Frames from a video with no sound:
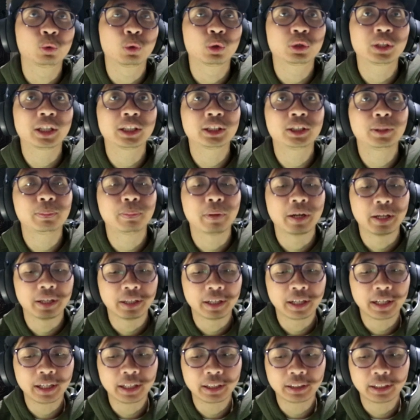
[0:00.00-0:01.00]
Duo
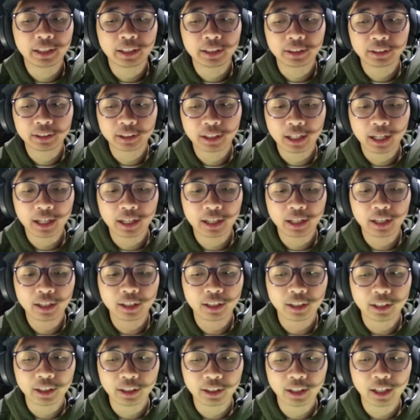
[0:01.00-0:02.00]
Tachibana dan
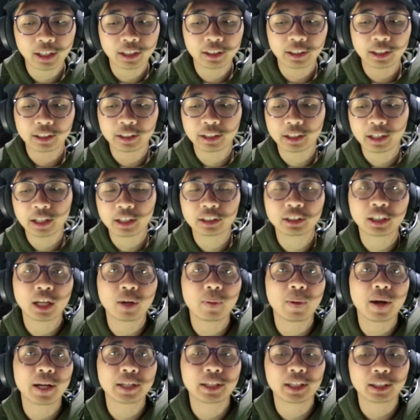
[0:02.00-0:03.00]
sekarang kita kedatangan
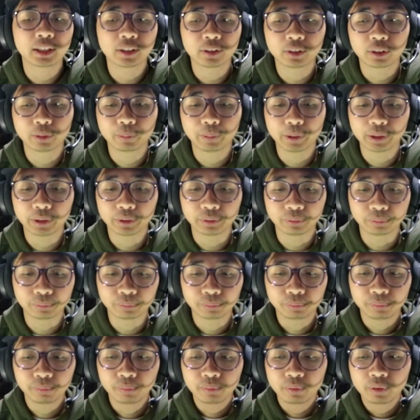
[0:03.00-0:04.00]
Sawada teman-teman
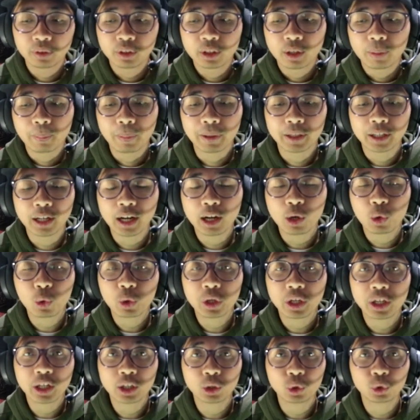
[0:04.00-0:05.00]
Padahal aku
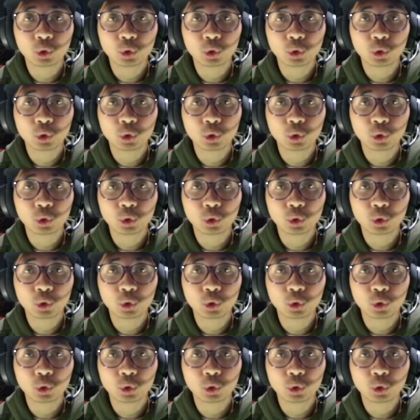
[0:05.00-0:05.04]
kira